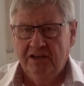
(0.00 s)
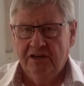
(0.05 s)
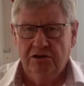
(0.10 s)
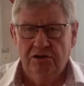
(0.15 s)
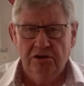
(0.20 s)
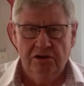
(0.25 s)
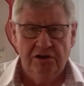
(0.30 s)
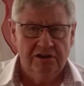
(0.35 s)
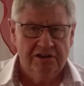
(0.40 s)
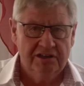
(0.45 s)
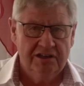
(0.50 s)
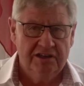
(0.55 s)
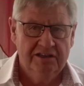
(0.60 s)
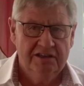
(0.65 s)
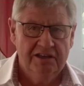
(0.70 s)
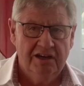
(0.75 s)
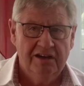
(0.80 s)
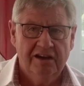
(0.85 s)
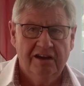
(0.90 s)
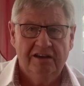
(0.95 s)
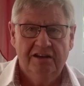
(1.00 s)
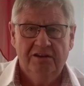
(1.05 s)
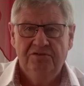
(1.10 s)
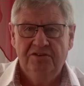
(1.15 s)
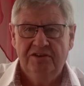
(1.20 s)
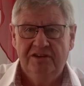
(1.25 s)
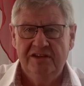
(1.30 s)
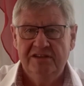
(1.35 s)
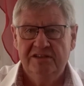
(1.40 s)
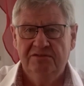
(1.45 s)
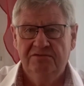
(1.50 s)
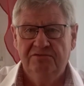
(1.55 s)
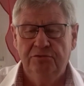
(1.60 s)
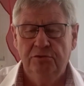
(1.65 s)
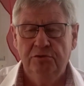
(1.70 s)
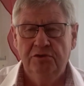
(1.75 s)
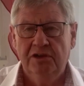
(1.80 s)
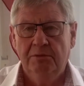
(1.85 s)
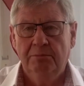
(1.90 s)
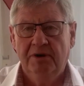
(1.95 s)
Gott, ich danke dir für diese
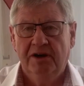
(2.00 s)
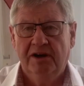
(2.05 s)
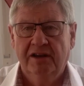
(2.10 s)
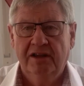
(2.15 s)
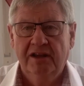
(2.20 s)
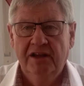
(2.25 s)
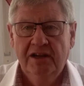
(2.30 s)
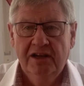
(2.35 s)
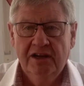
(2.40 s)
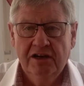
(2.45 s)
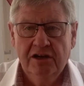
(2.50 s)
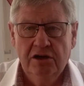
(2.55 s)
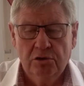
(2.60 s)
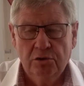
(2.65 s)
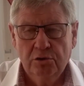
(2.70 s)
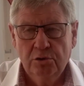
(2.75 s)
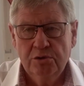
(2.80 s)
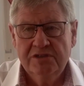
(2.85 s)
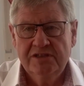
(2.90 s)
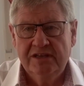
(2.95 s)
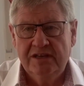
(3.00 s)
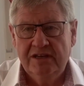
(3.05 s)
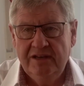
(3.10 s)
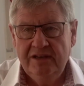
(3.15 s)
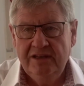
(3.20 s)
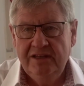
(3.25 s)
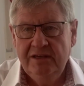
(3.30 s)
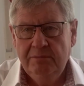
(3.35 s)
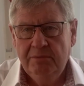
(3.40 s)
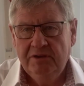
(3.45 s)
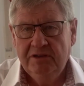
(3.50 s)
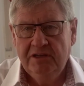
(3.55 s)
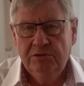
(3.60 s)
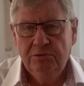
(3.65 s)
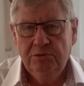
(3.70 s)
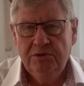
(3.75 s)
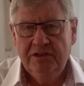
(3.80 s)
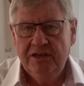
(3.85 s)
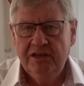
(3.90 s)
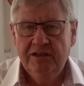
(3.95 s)
wunderbare, große Liebe, die du
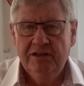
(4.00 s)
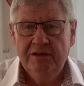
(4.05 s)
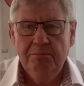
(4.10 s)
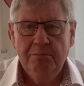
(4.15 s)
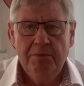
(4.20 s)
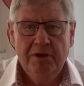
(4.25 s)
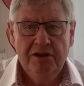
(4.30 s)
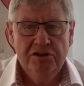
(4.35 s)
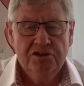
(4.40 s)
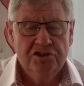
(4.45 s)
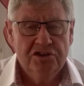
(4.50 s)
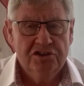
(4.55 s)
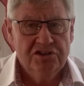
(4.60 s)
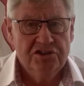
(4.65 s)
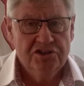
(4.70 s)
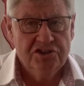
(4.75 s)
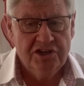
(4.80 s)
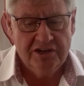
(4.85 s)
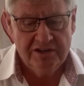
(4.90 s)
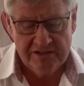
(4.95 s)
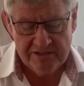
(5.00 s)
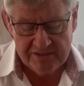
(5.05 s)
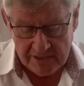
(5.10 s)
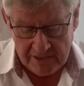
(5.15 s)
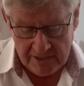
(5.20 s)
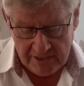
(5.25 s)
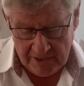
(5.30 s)
jedem Menschen schenkst.